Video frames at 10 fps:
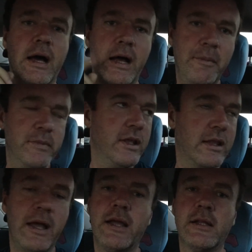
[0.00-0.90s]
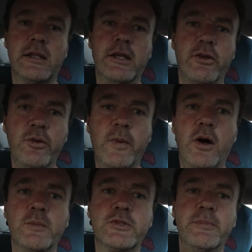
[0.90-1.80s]
Ein Update eigentlich
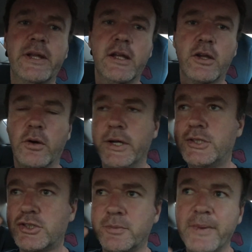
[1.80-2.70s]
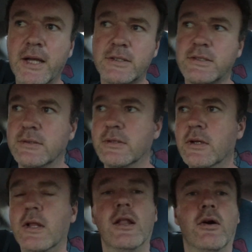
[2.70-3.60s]
überhaupt zu meinen Kreuzschmerzen.
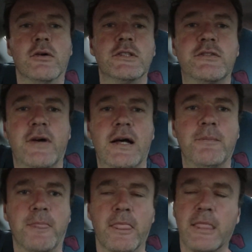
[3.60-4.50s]
Und zwar,